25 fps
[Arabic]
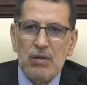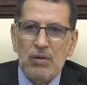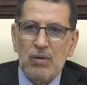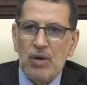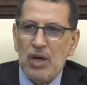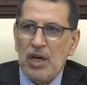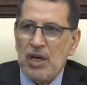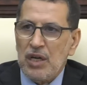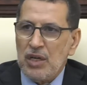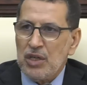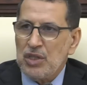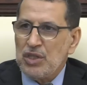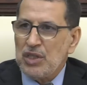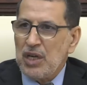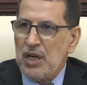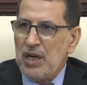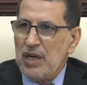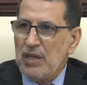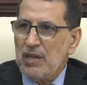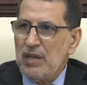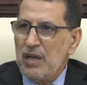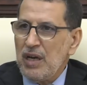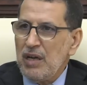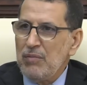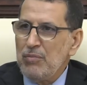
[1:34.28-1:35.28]
وخارج
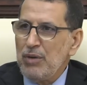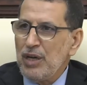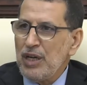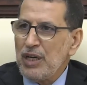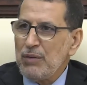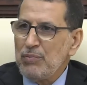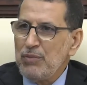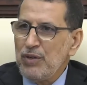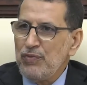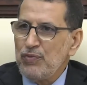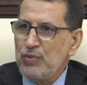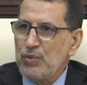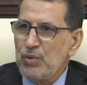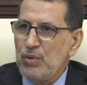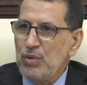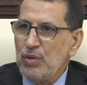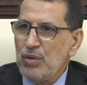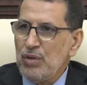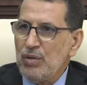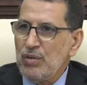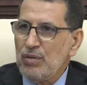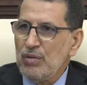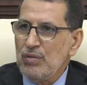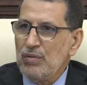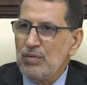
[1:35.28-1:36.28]
هذا المغرب
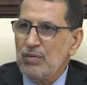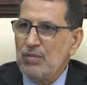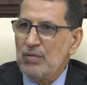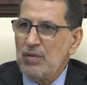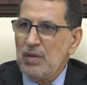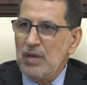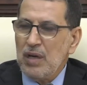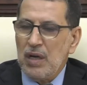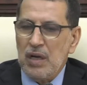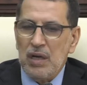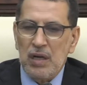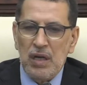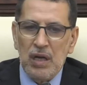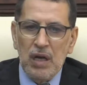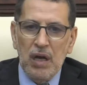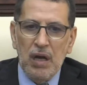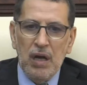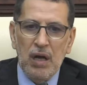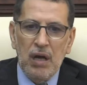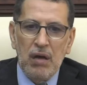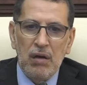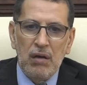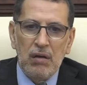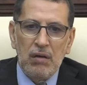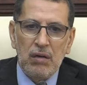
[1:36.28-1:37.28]
مفتوح
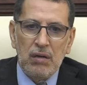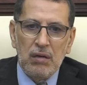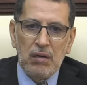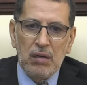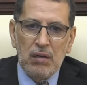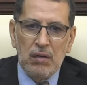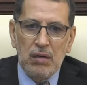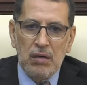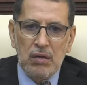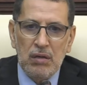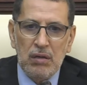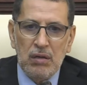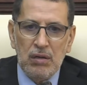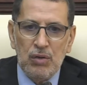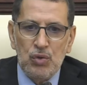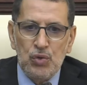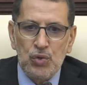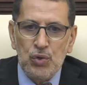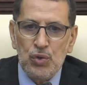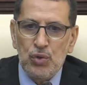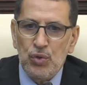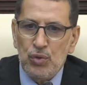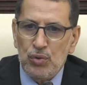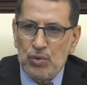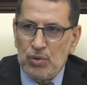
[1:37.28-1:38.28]
على آه،
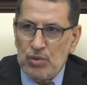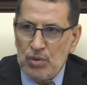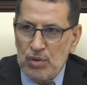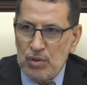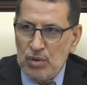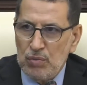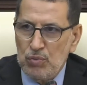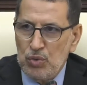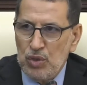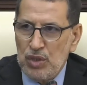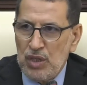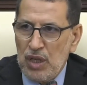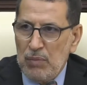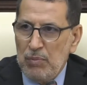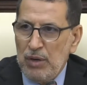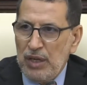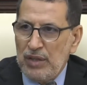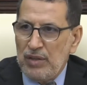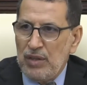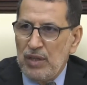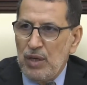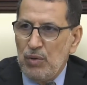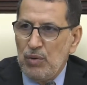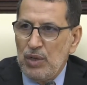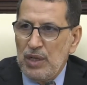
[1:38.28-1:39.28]
جهود المجتمع
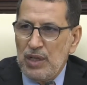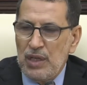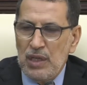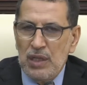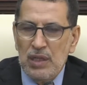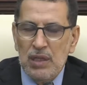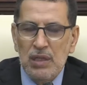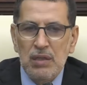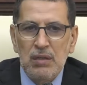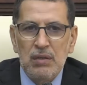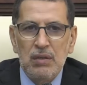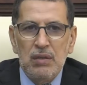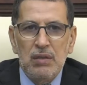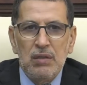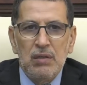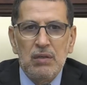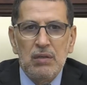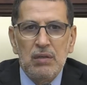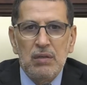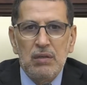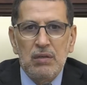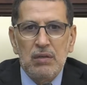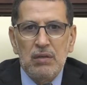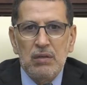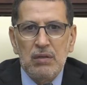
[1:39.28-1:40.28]
الدولي
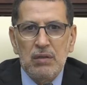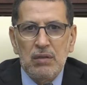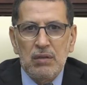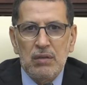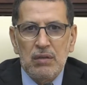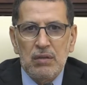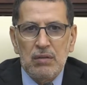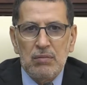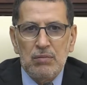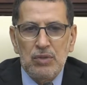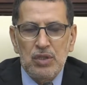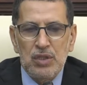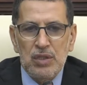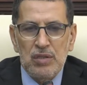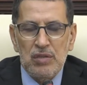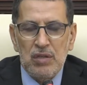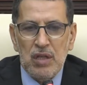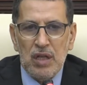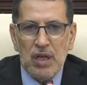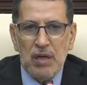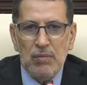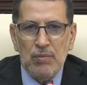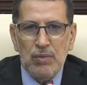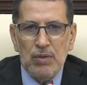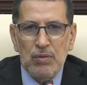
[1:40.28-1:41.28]
مجلس
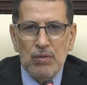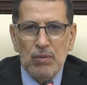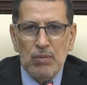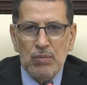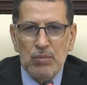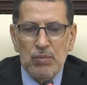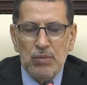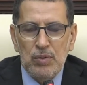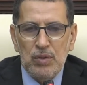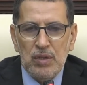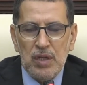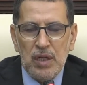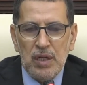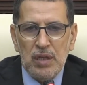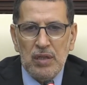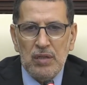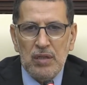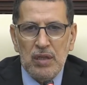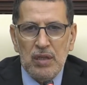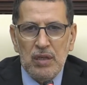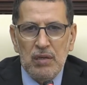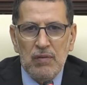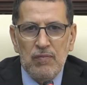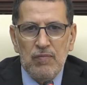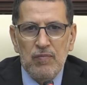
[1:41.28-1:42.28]
الأمن والأمم
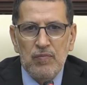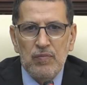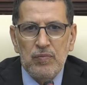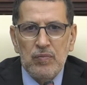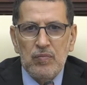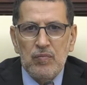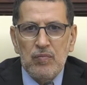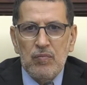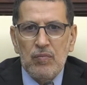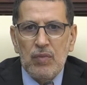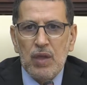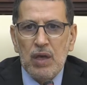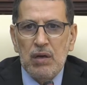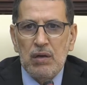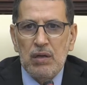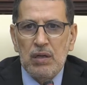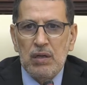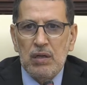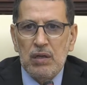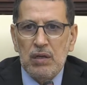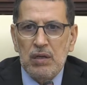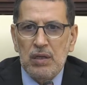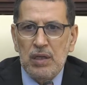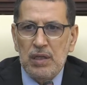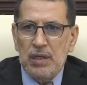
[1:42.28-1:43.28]
المتحدة
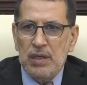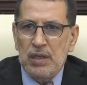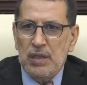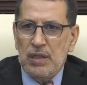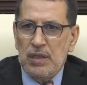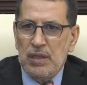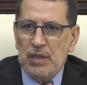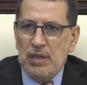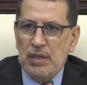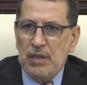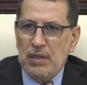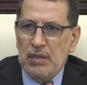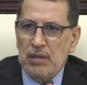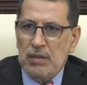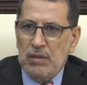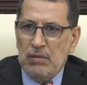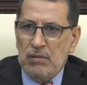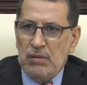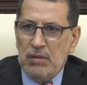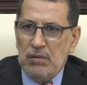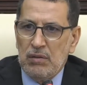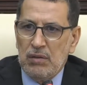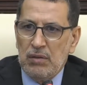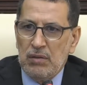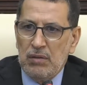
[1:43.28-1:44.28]

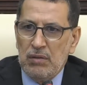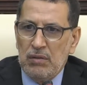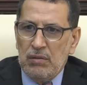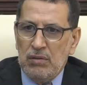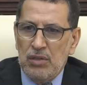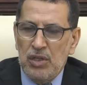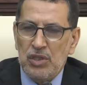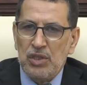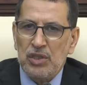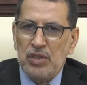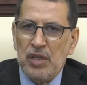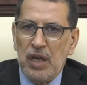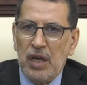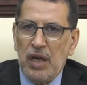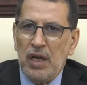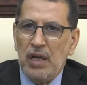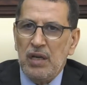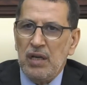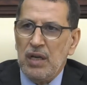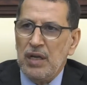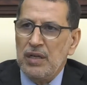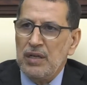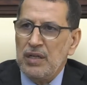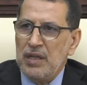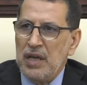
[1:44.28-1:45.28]
لنجد
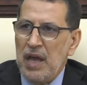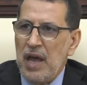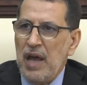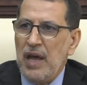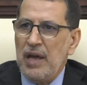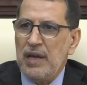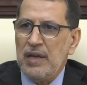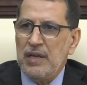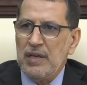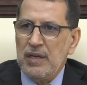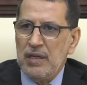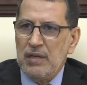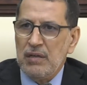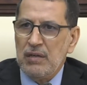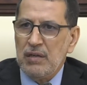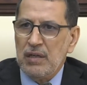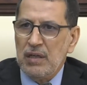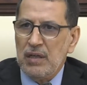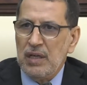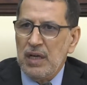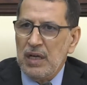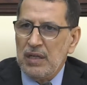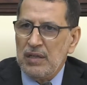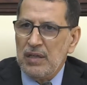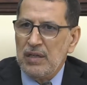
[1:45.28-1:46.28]
حلا نهائيا
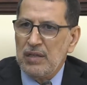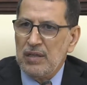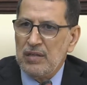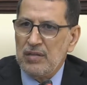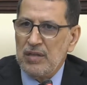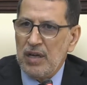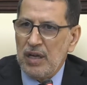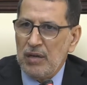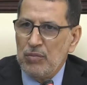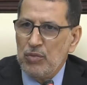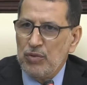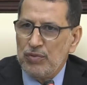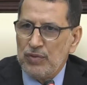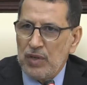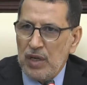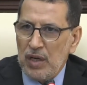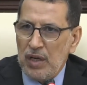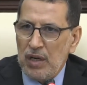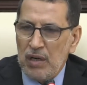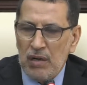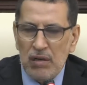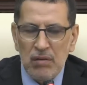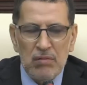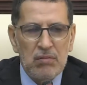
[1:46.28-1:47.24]
لهذا النزاع المفتعل